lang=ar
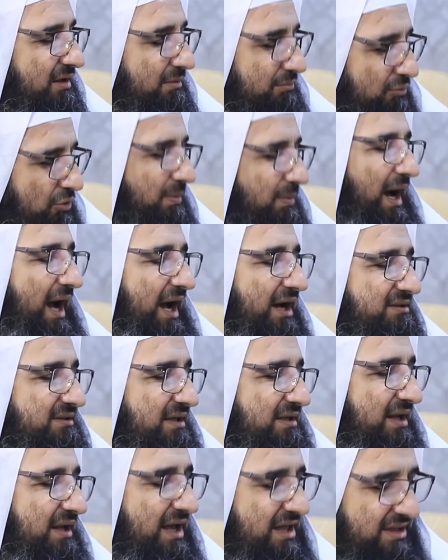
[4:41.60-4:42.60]
مباحة
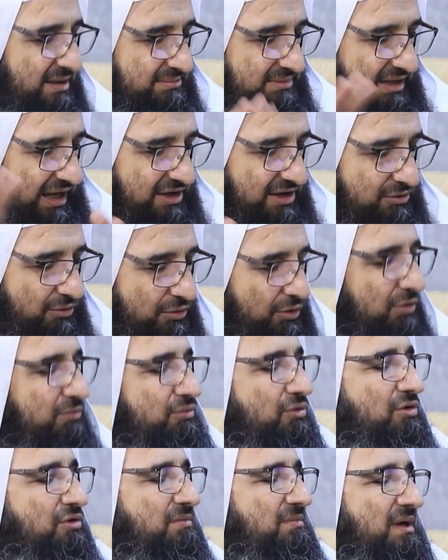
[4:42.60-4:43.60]
هذا من حيث
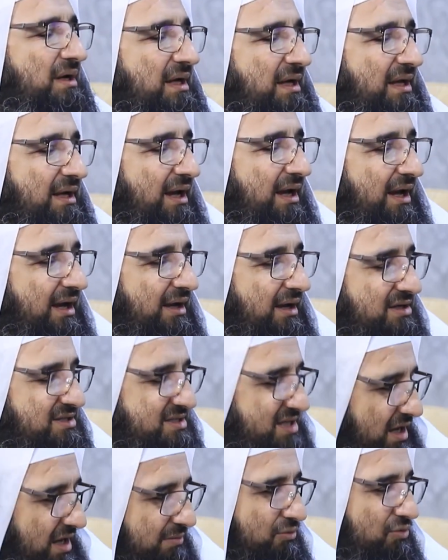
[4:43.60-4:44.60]
العموم
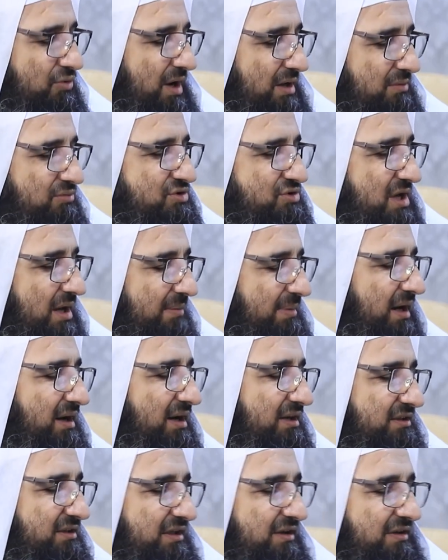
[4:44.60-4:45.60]
أقسام
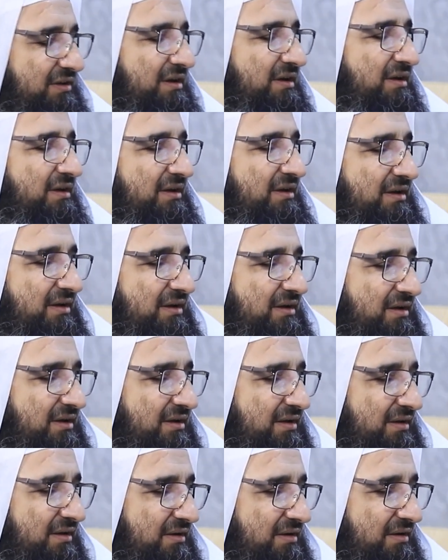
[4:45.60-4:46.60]
المسابقة
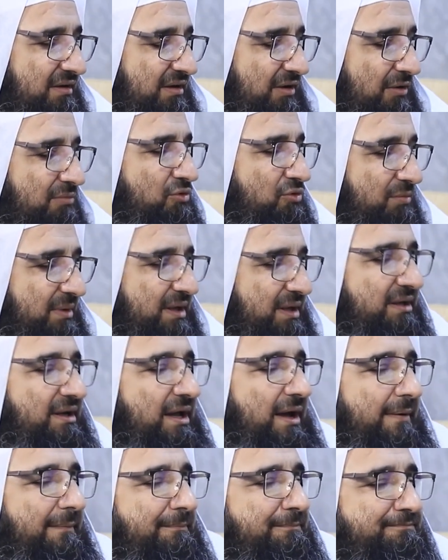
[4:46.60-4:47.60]
آه، عموما
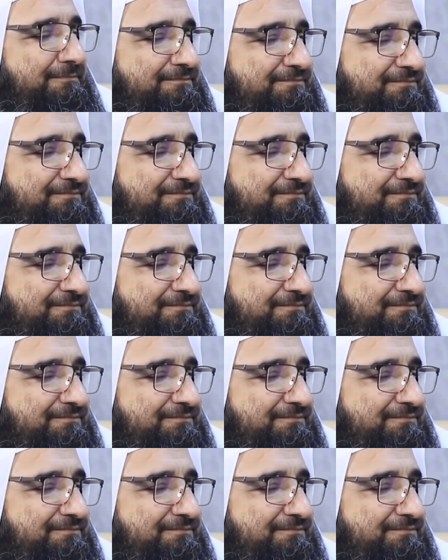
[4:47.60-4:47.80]
نعم نعم